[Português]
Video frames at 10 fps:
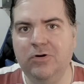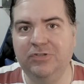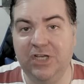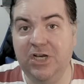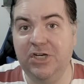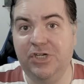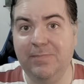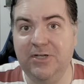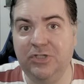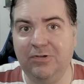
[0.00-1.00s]
Ou seja, ele
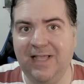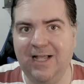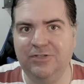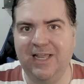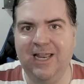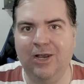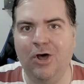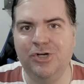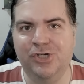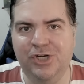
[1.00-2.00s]
chama de soldados, ele
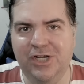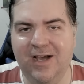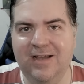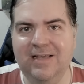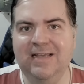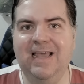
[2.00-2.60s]
elogia,